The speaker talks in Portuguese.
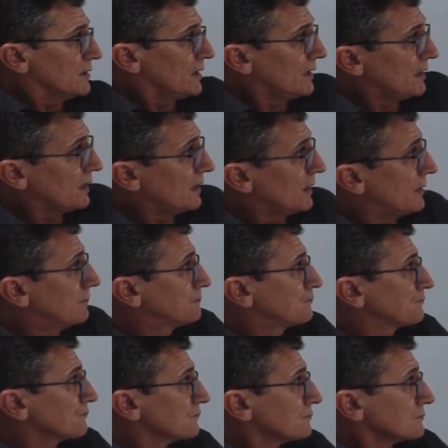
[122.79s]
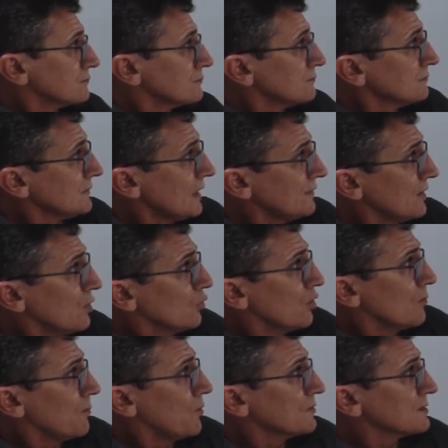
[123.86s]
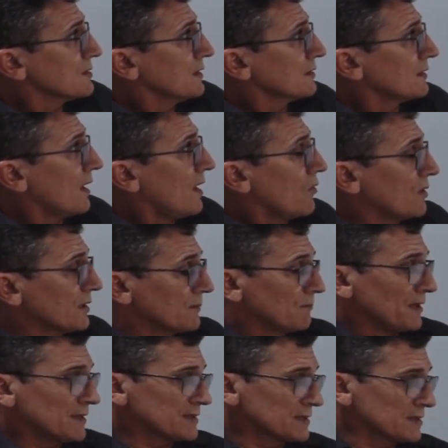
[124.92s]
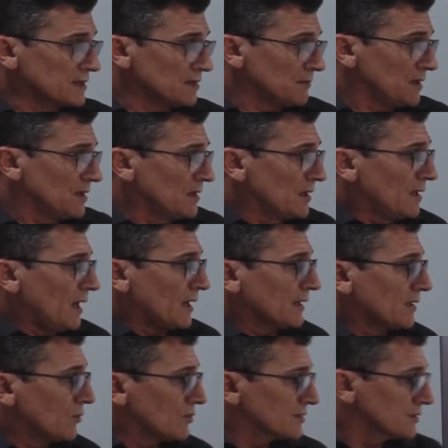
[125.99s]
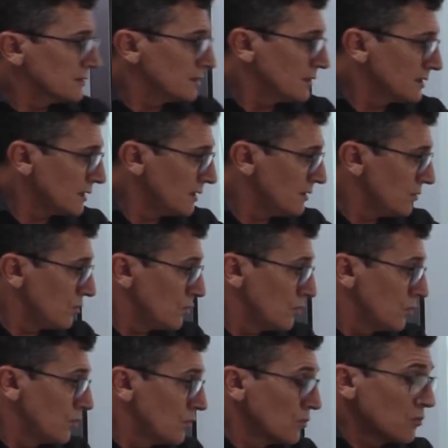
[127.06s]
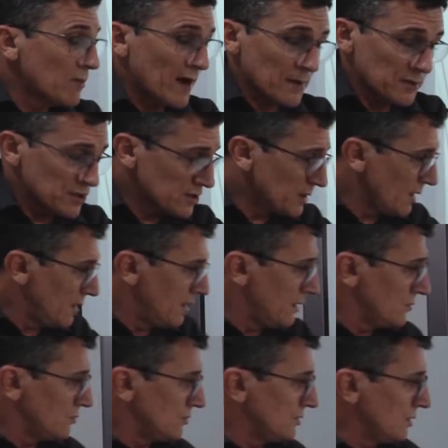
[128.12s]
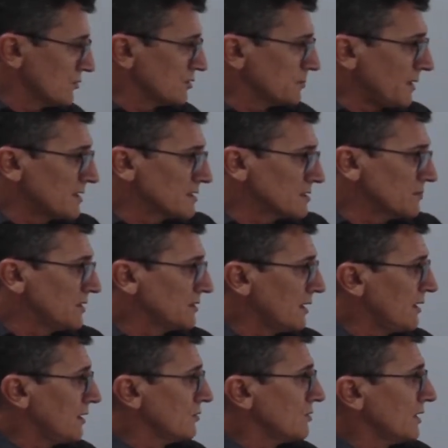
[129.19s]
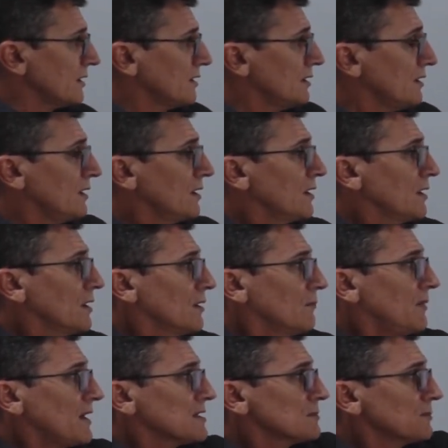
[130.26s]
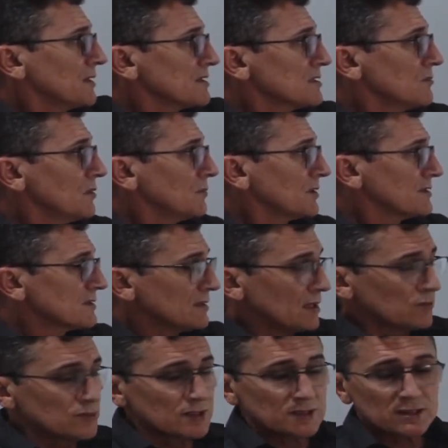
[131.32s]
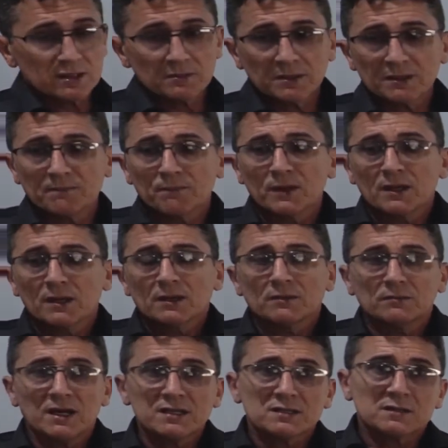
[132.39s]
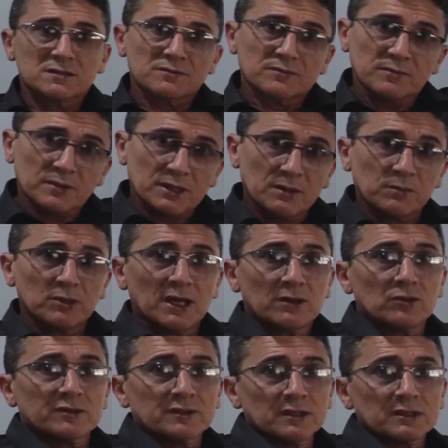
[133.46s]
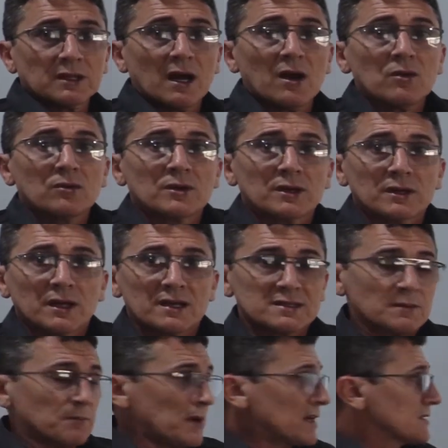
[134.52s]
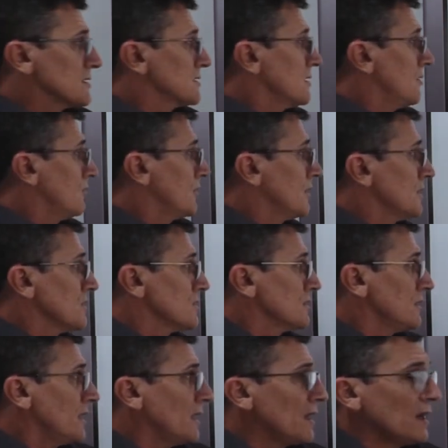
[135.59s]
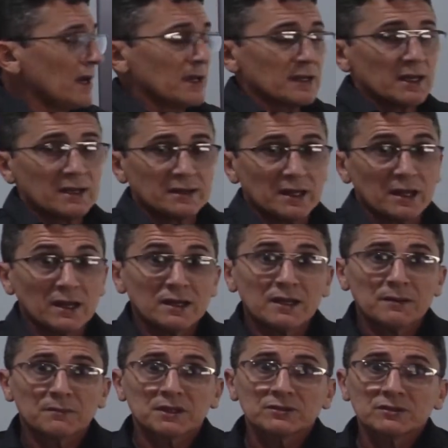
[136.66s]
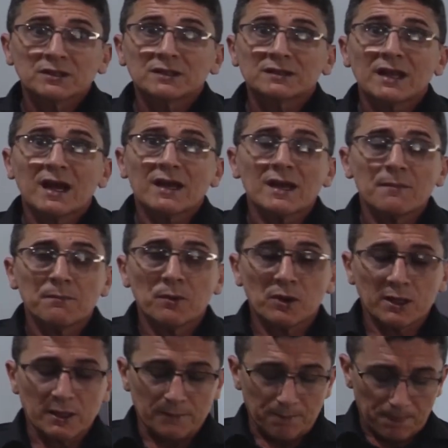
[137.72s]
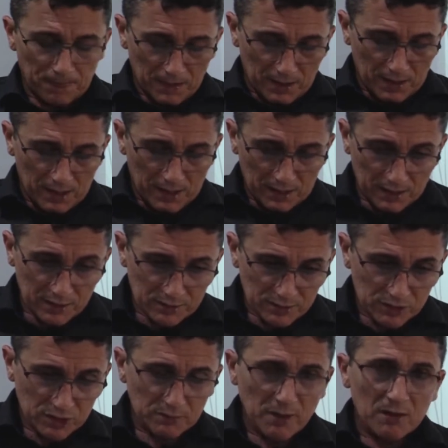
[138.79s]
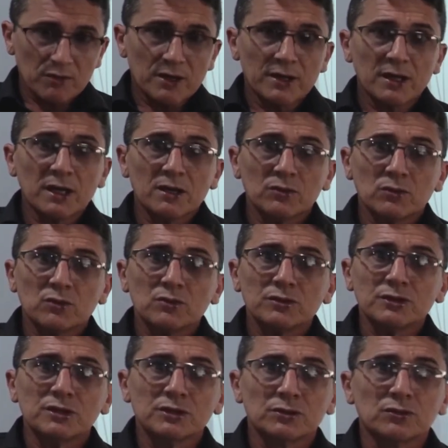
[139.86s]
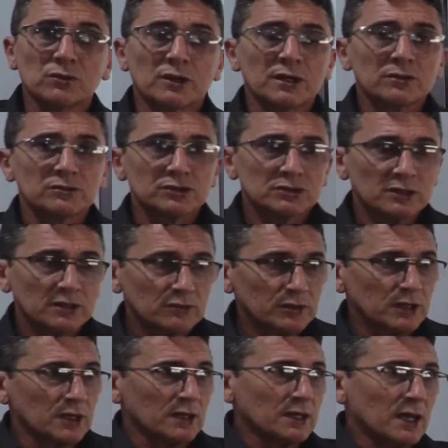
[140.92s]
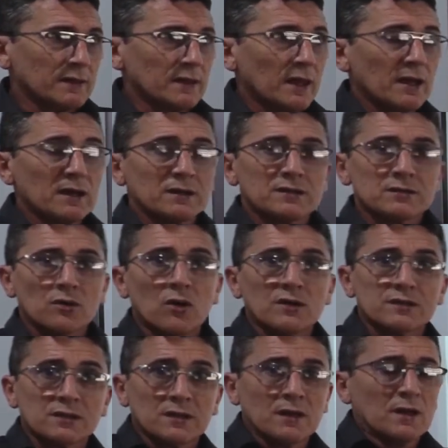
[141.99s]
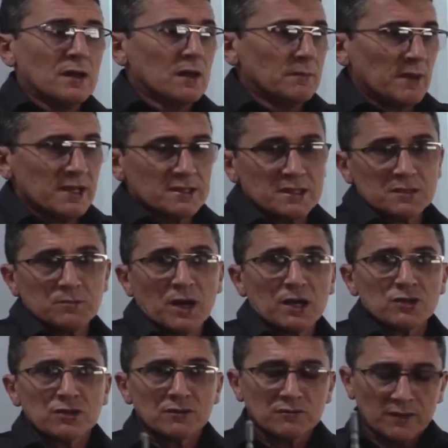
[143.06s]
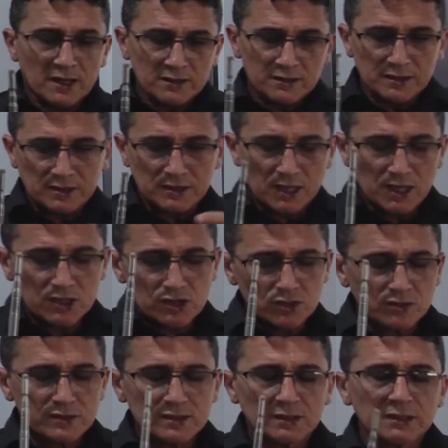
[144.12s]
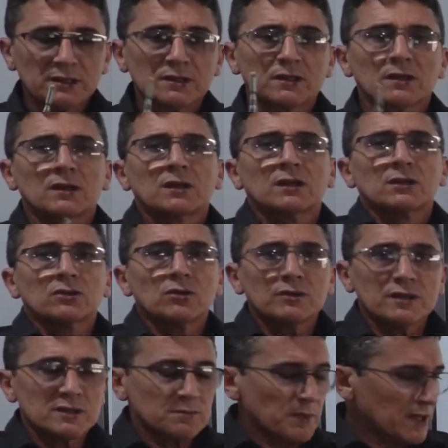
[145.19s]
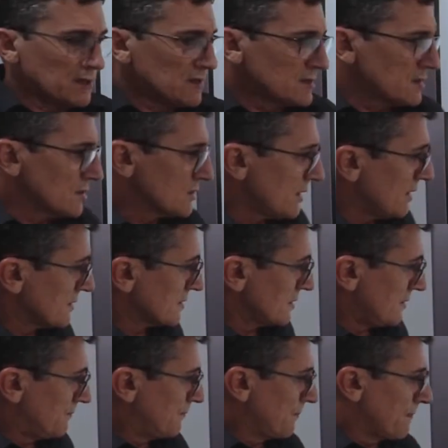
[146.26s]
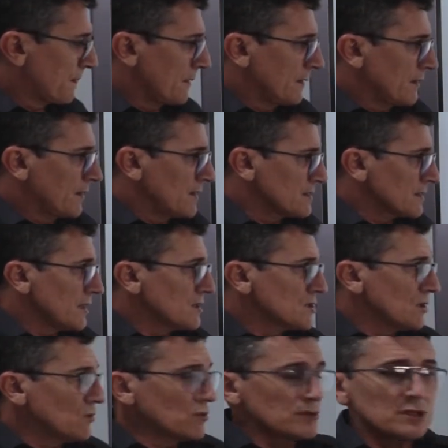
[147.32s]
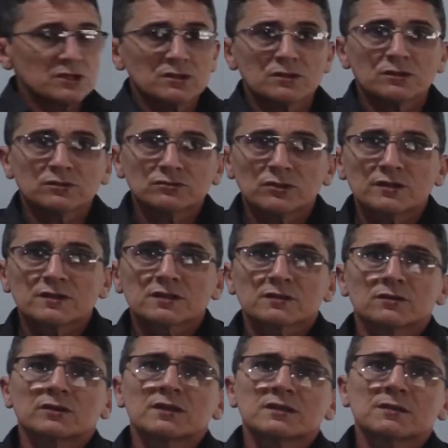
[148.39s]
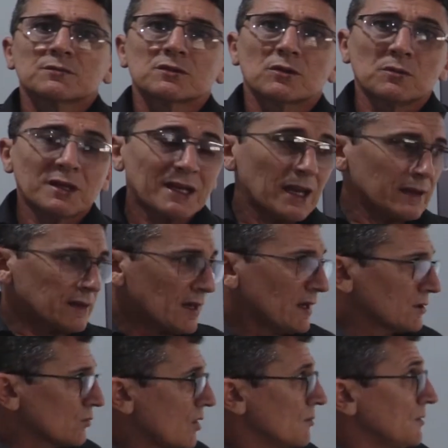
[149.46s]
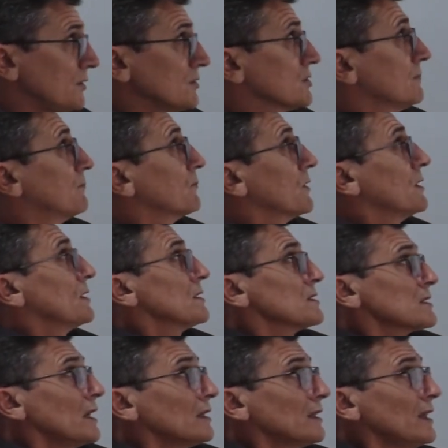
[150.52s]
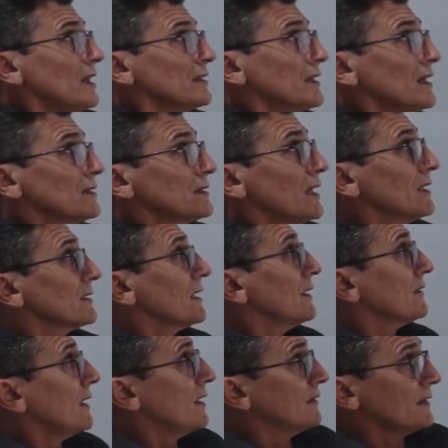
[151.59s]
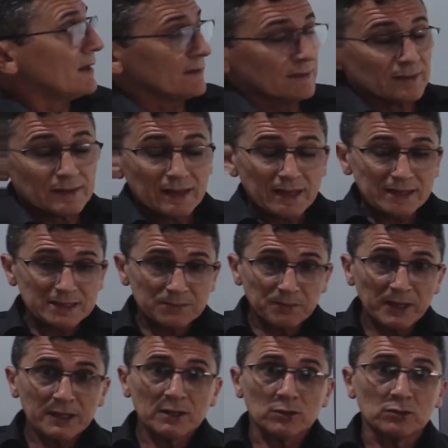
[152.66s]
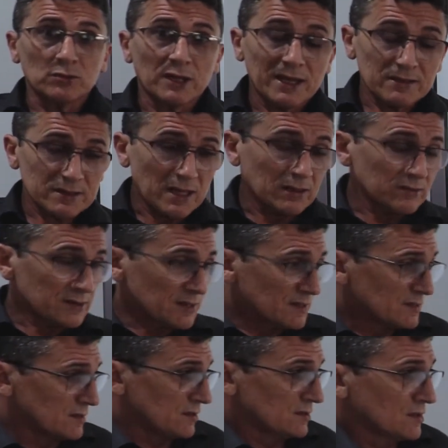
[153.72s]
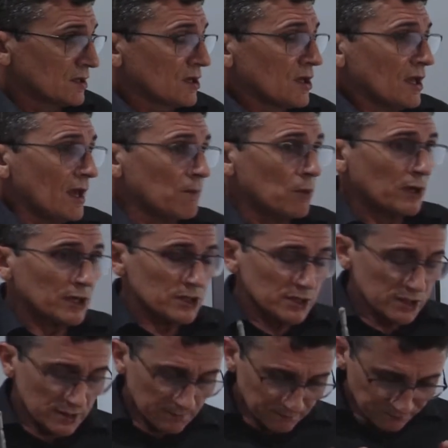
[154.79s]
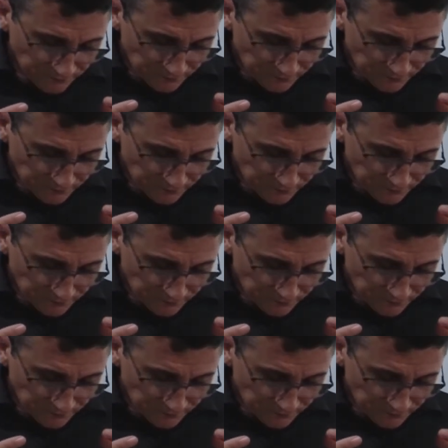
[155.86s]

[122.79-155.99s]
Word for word: é, da Europa Ocidental, aqui para cima, aqui é o Oceano Atlântico, o Mar Mediterrâneo, onde tem os países mediterrâneos, aqui mais para cima, para esse lado de cima, mais aqui para o lado ocidental, essa partezinha verde é a Inglaterra. E lembrando que na época isso se chamava Reino Unido. Reino Unido era o quê? A Inglaterra, Escócia, Países Baixos, tinham várias regiões ali, todas pertencentes a essa essa região onde nós conhecemos como Inglaterra atualmente. Certa é a realidade da Inglaterra na, nesse período, lá no século XVI. É bom que a gente